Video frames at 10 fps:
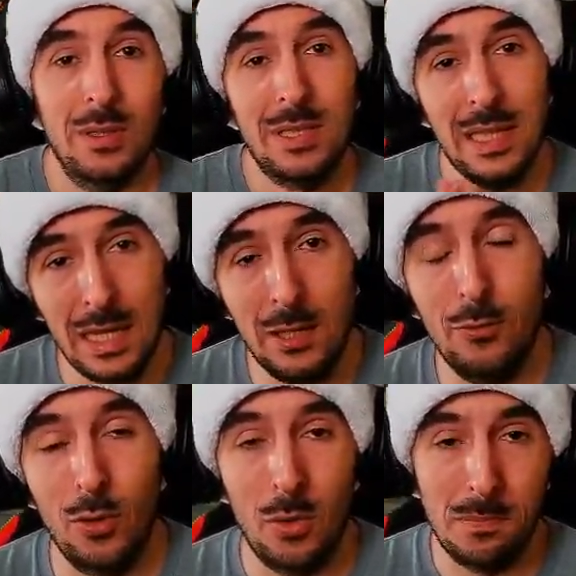qui
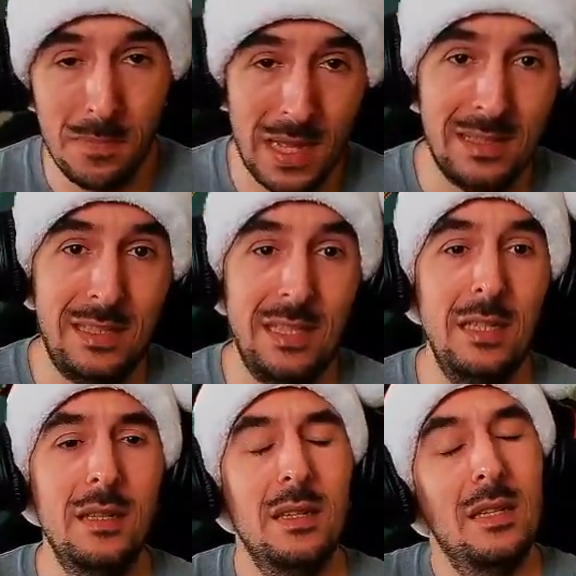arrive
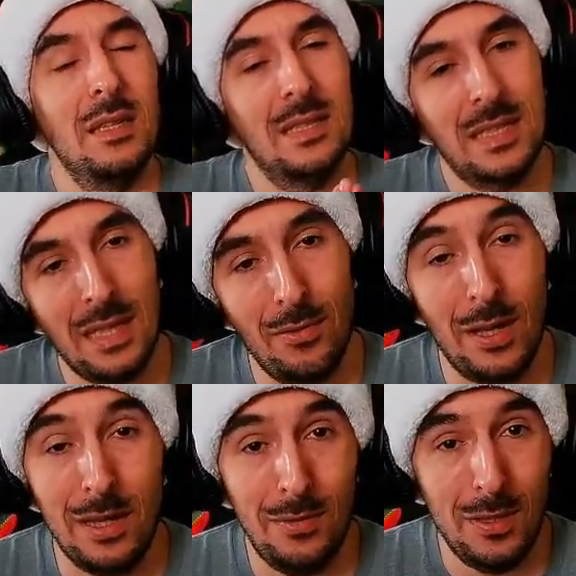mardi. Ça
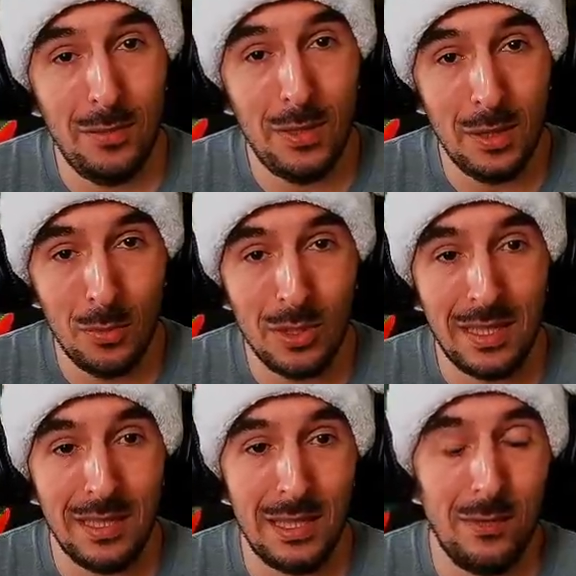va arriver évidemment
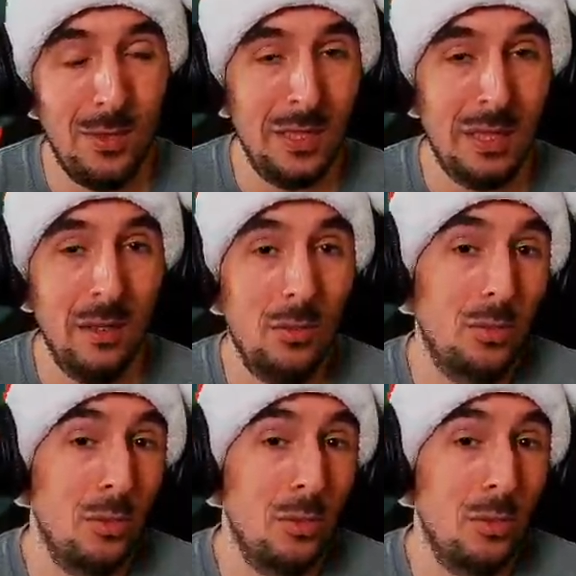très très vite. Hein.